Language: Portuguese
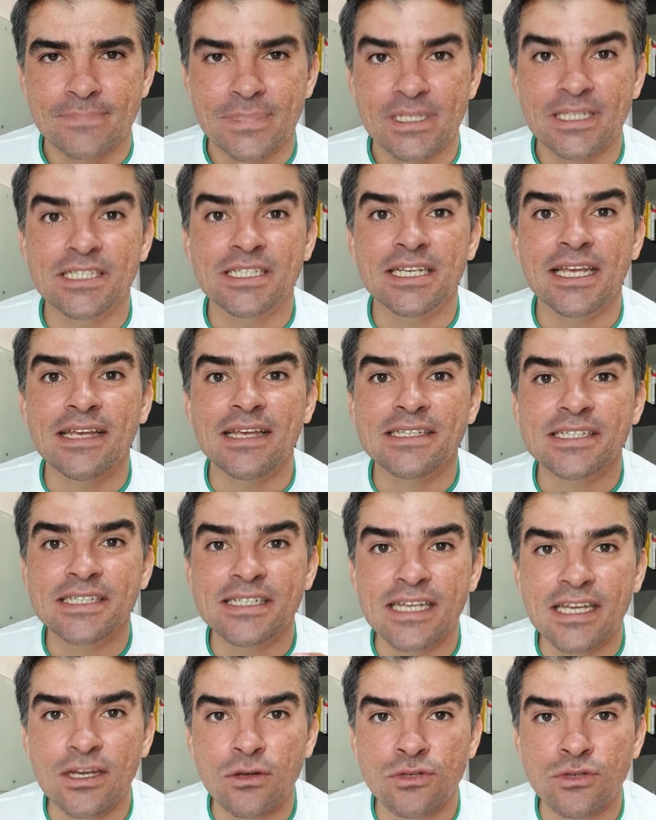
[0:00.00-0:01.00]

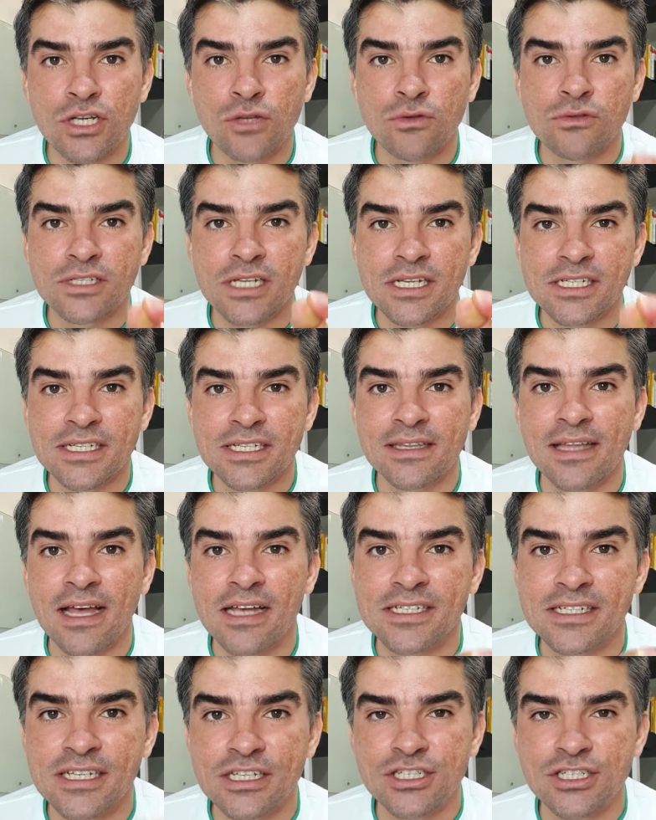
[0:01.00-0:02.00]
Esqueceram de nos ensinar a
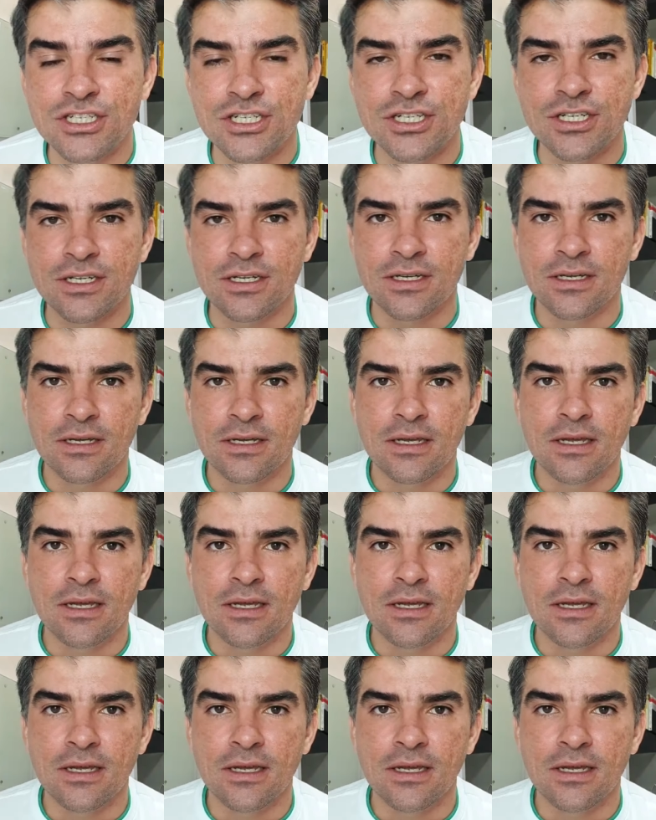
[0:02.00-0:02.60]
sentir.